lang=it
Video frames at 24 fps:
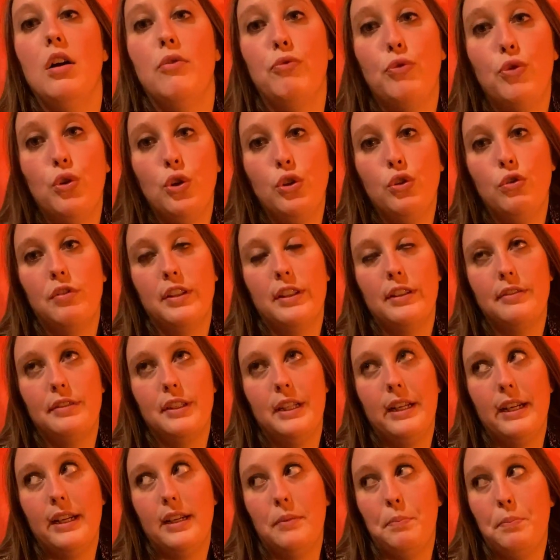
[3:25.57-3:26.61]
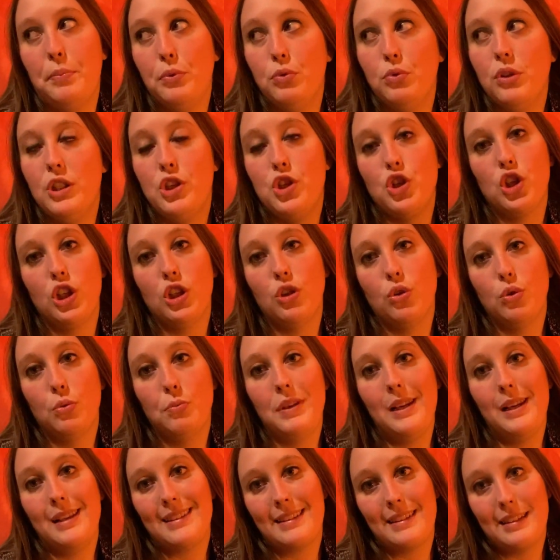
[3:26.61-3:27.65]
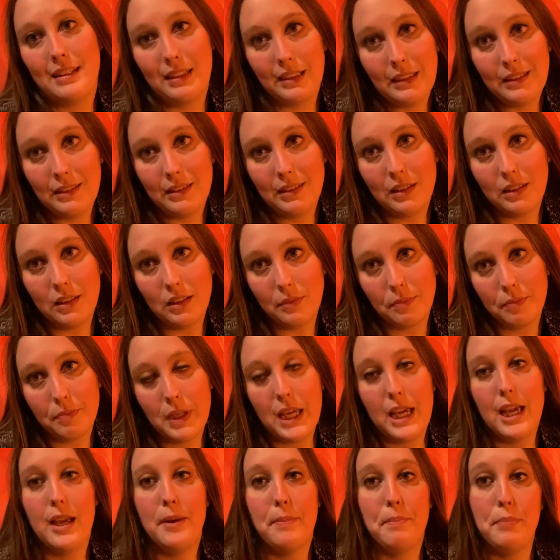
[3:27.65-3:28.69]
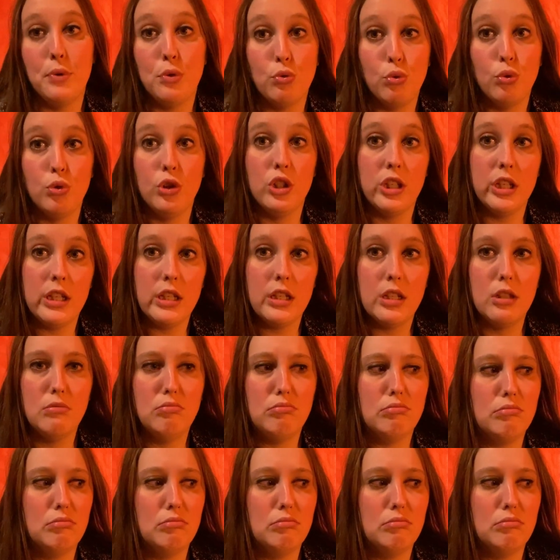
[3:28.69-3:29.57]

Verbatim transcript: voi dovete avere più di 100.000 iscritti e più di,